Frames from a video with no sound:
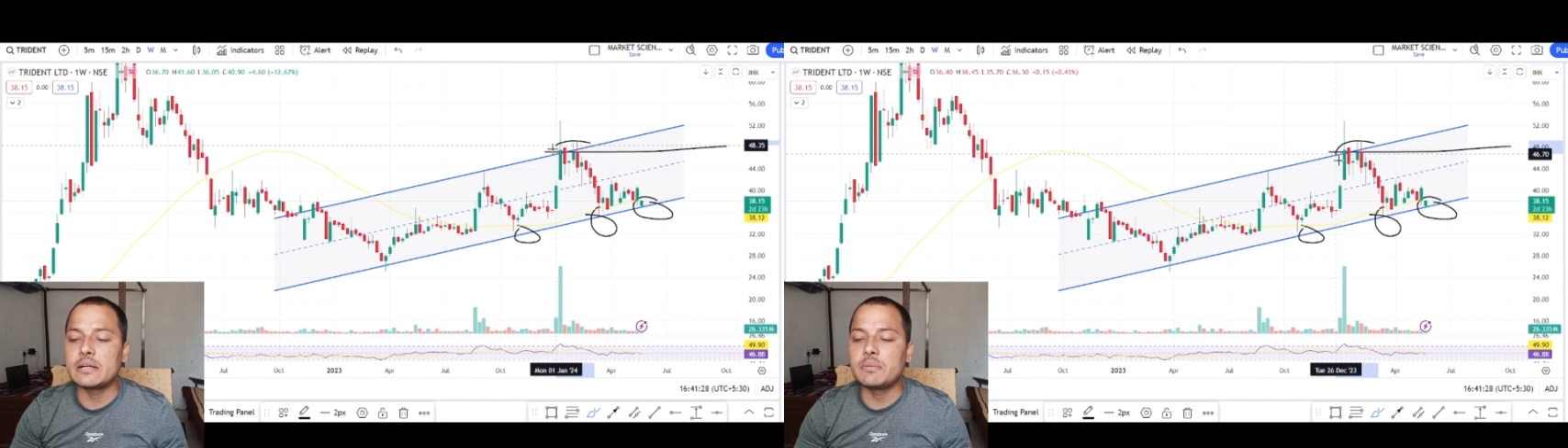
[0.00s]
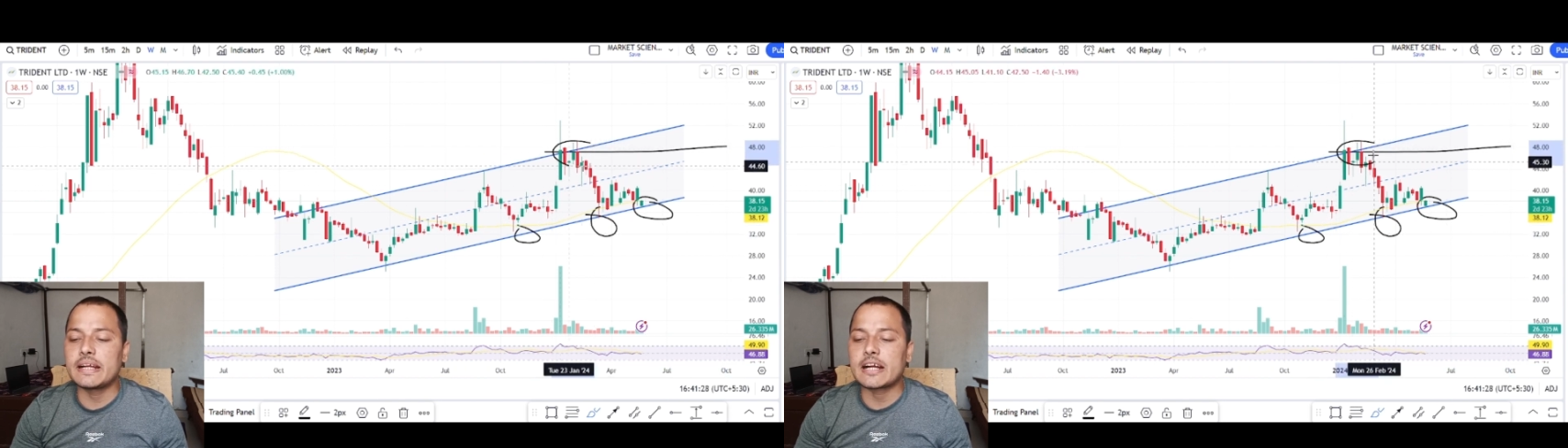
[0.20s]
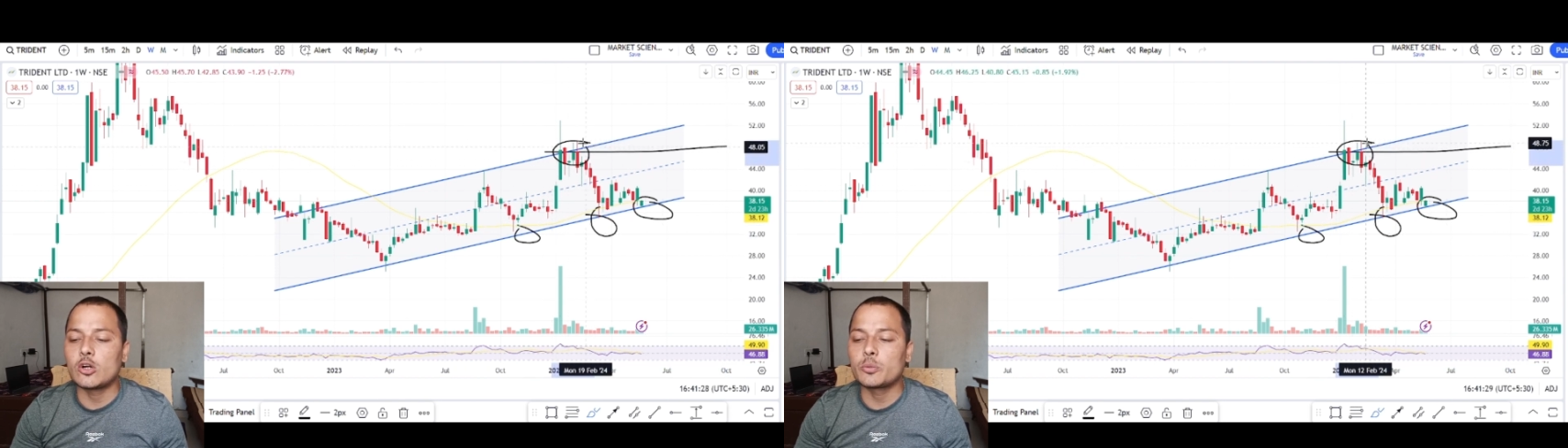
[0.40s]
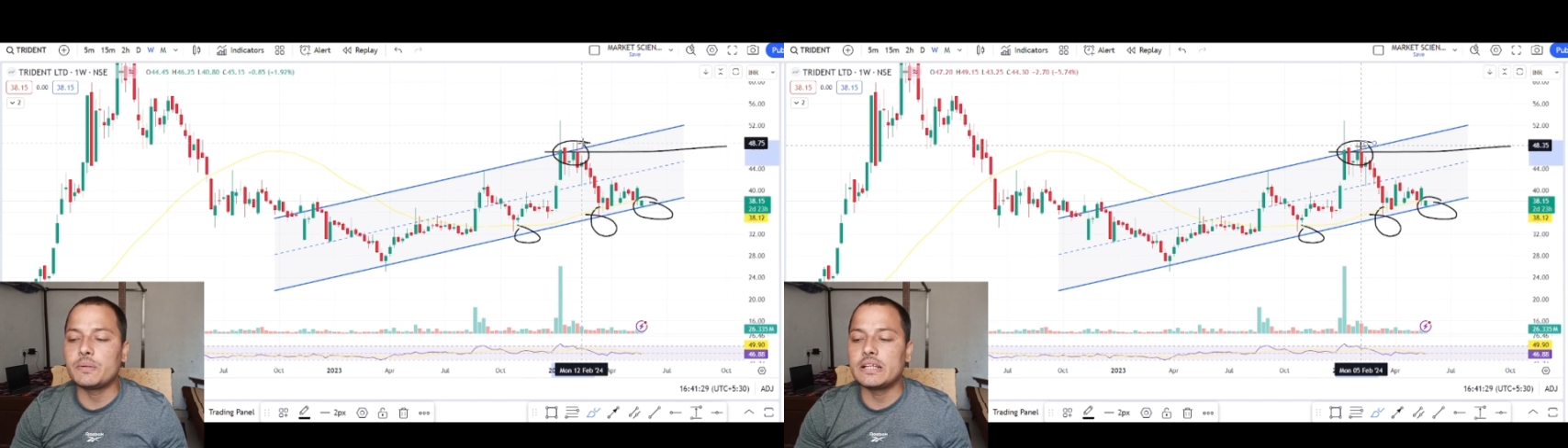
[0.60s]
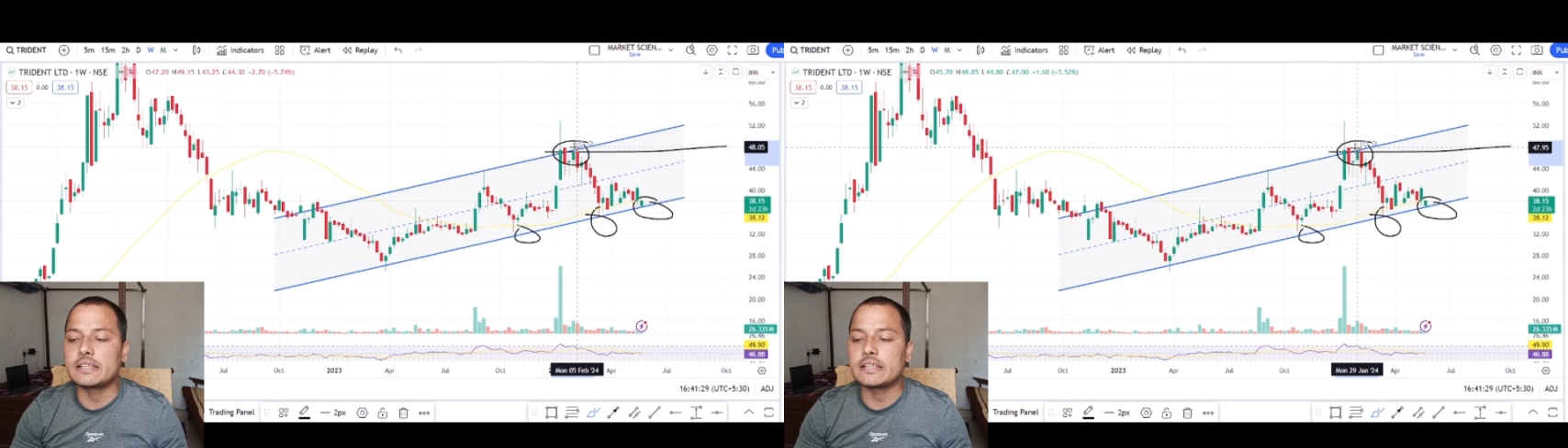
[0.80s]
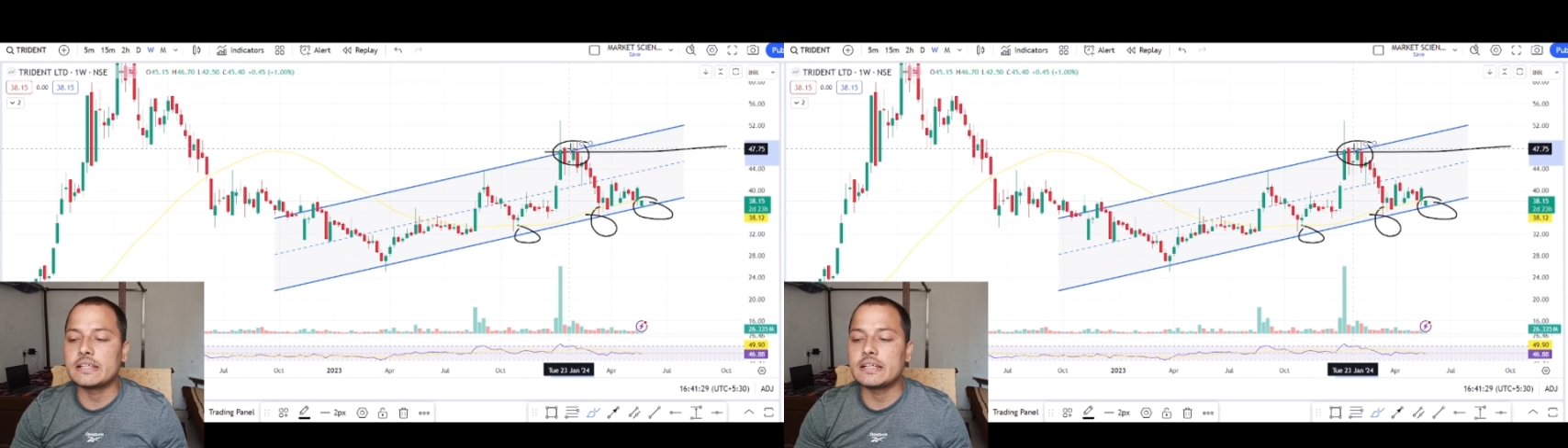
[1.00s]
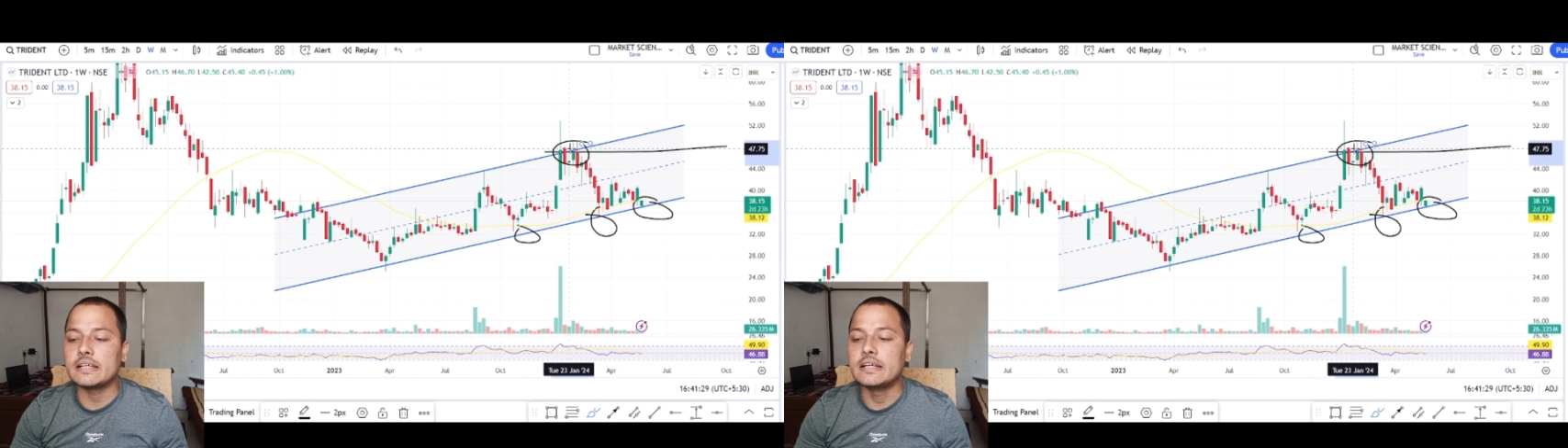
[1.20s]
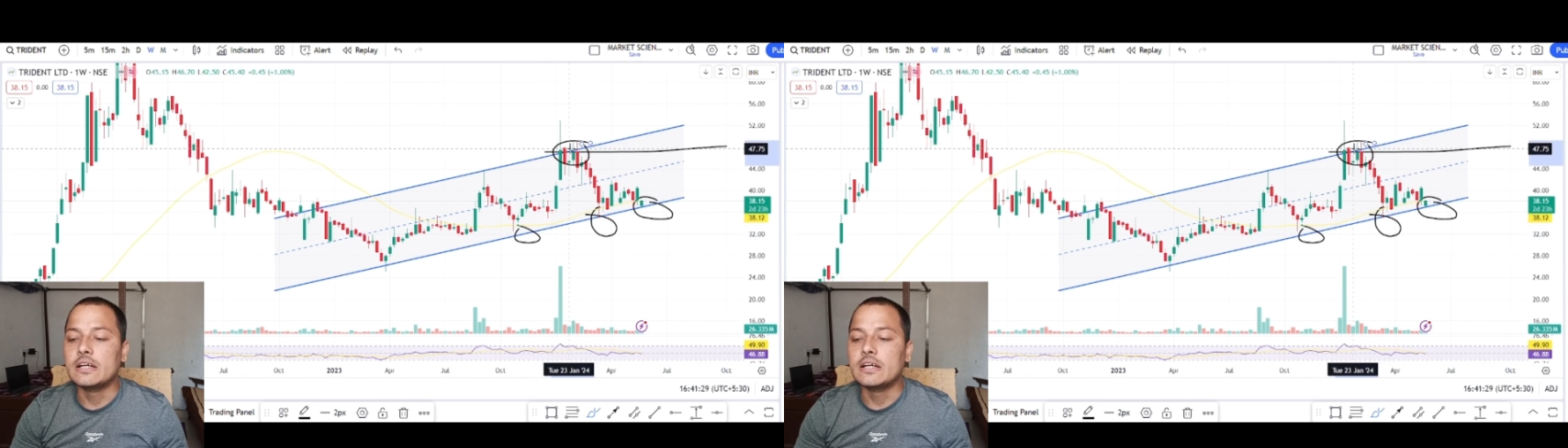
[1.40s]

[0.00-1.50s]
के ब्रेकआउट पे लेते हैं